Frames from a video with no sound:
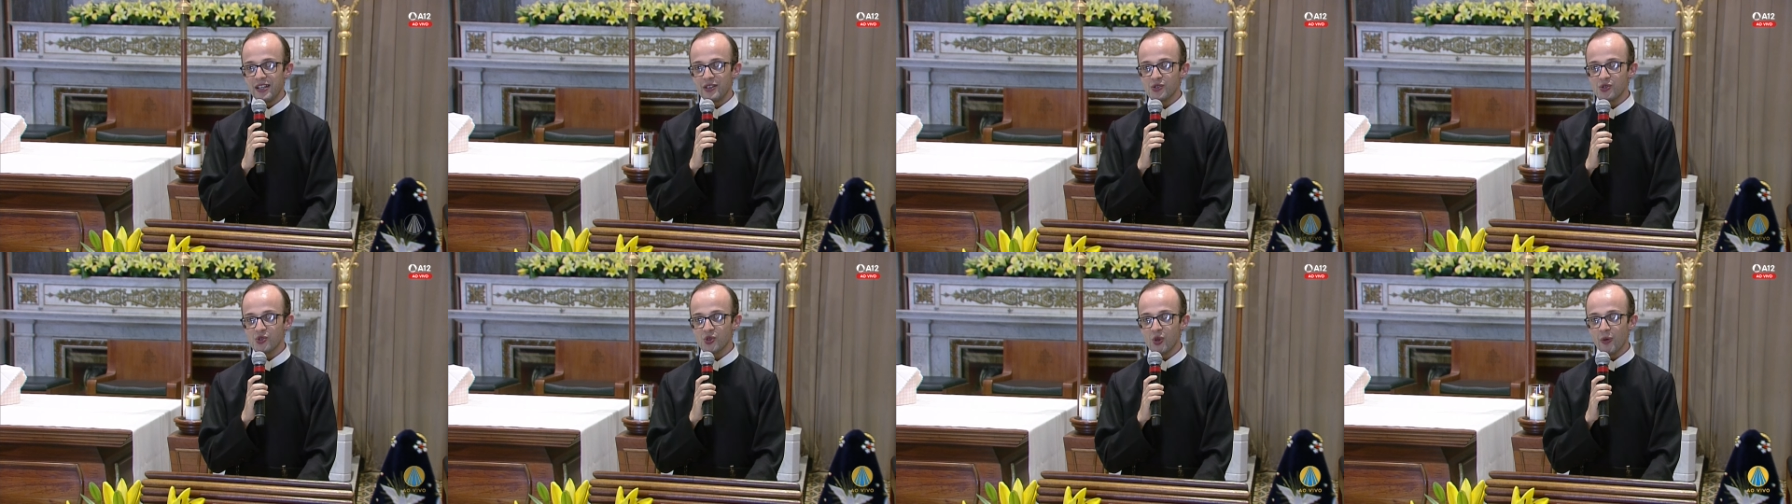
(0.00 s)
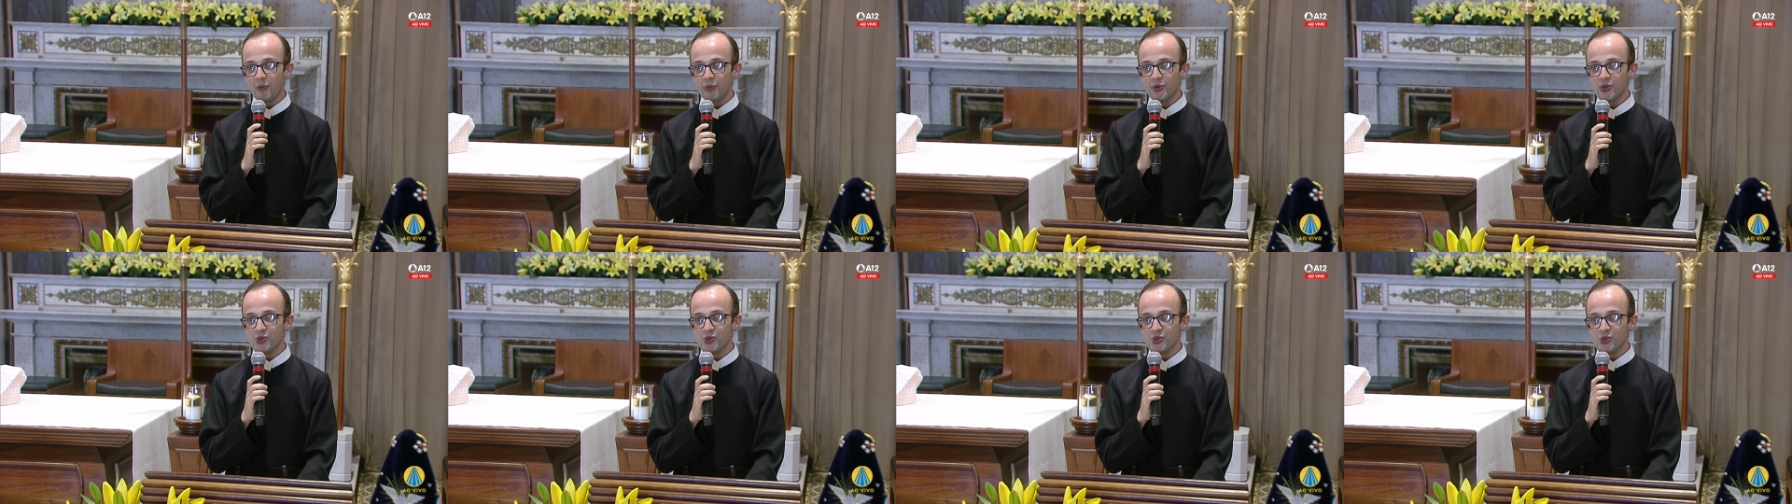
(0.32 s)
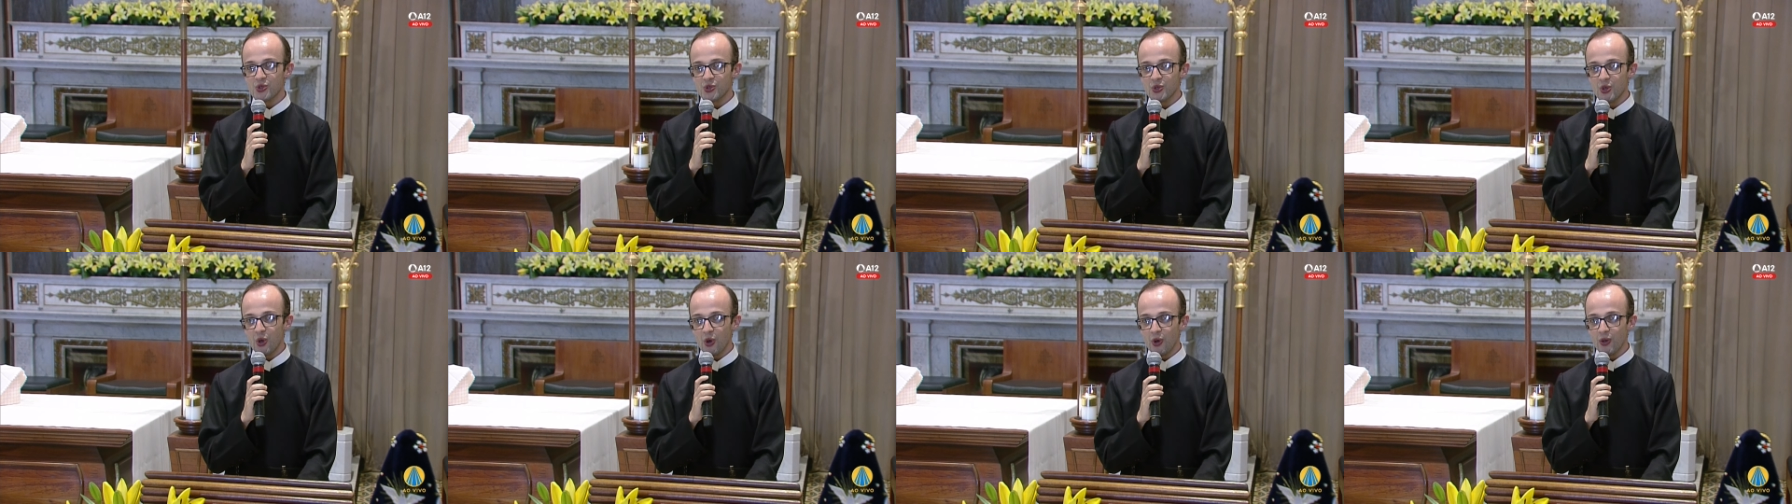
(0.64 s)
e
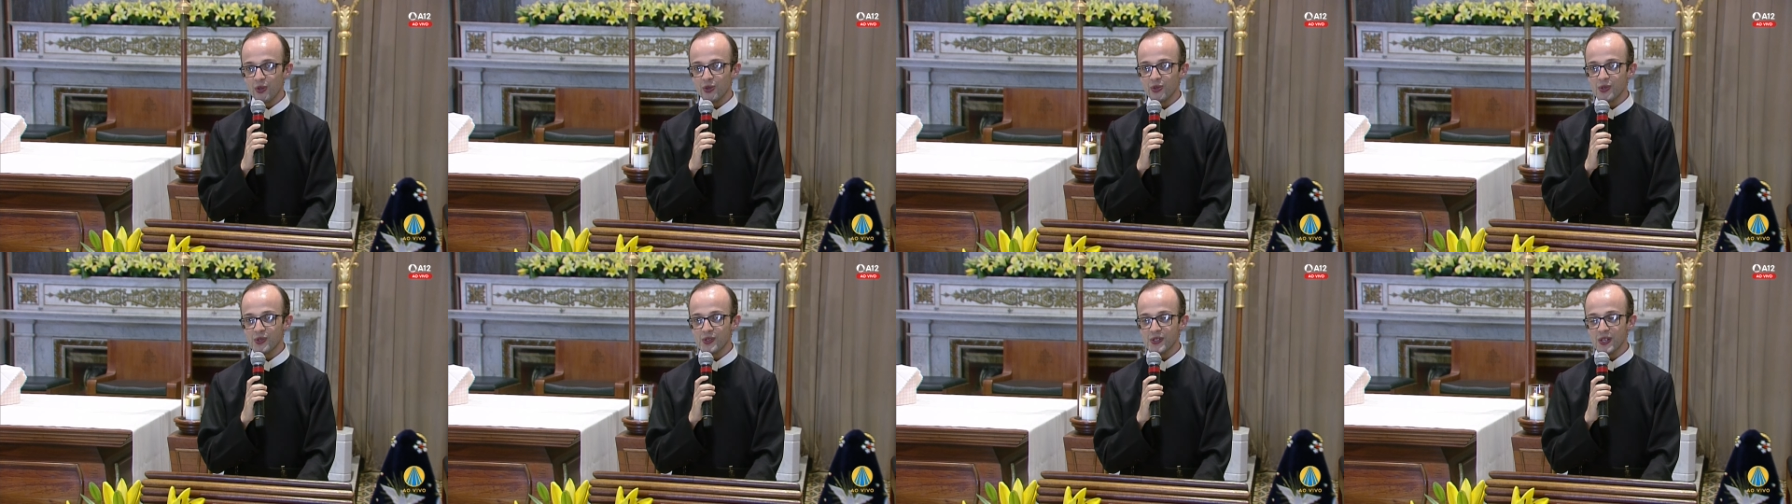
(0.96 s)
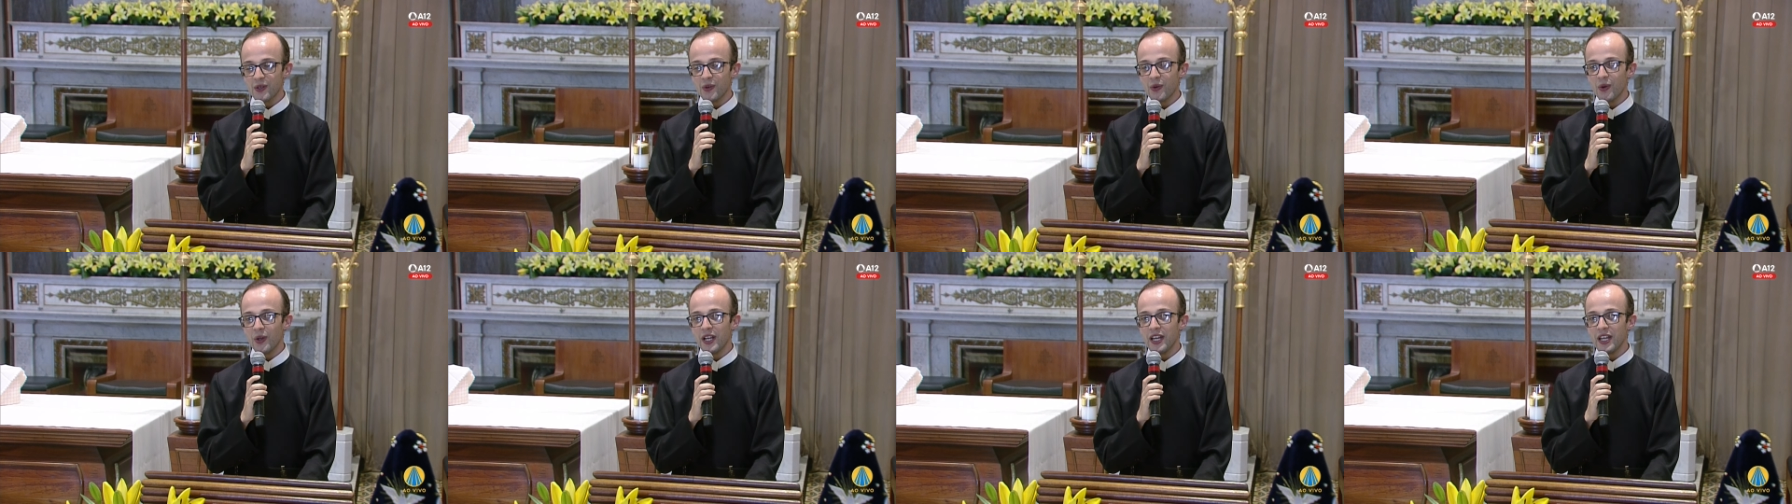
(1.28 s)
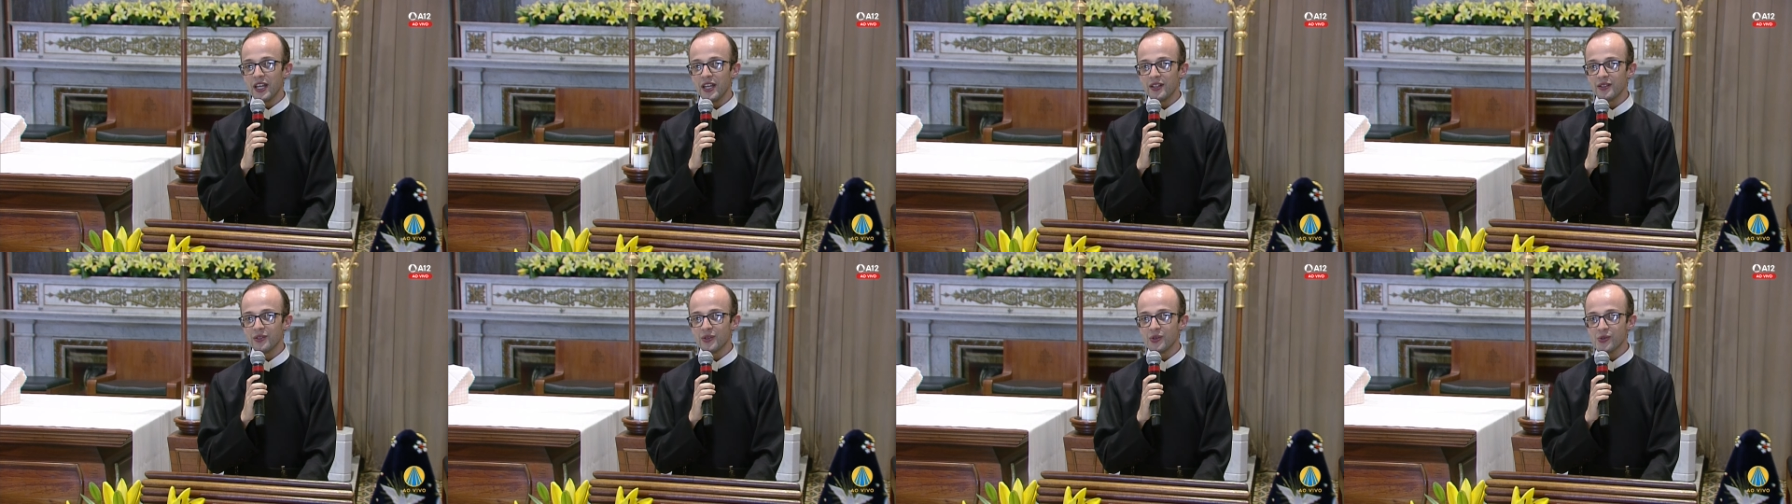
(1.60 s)
somos todos
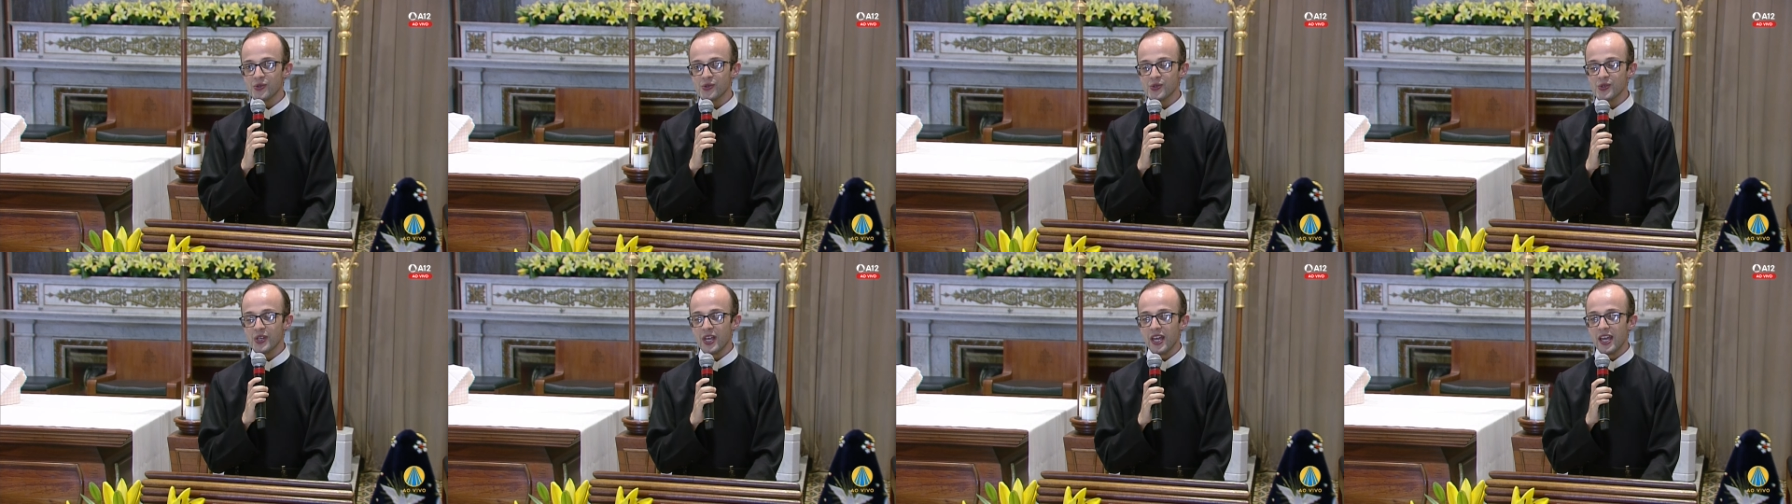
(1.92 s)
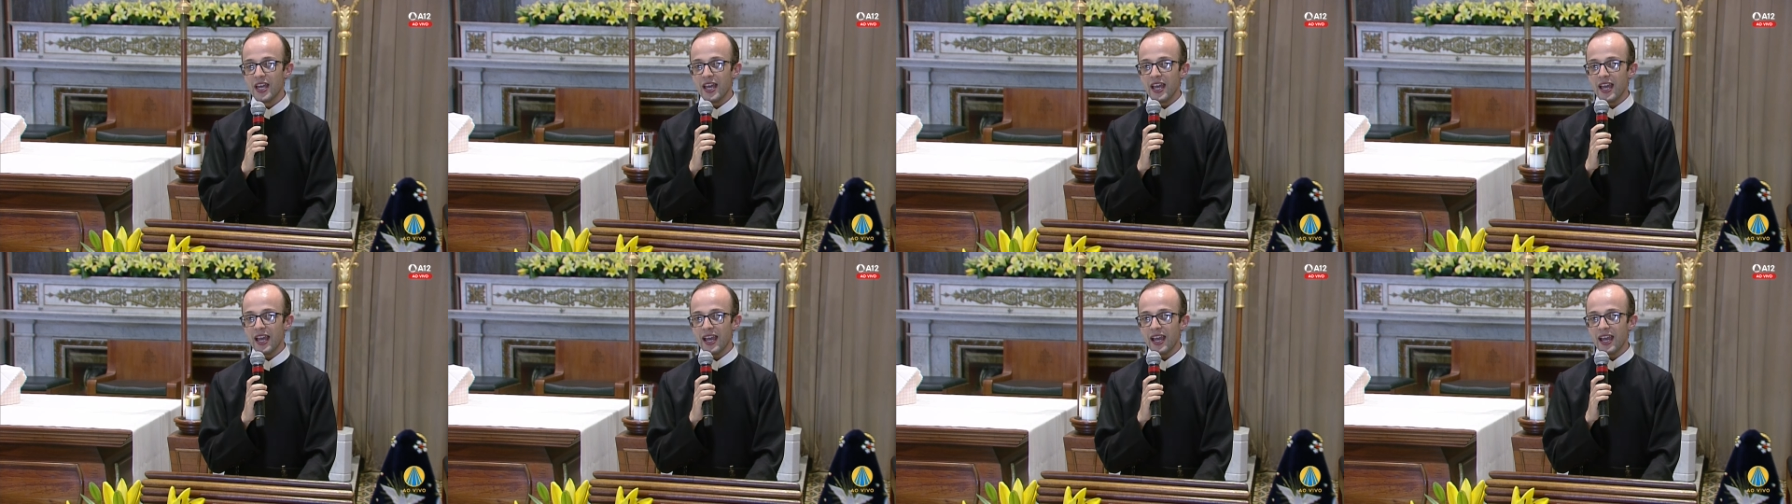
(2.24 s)
acolhidos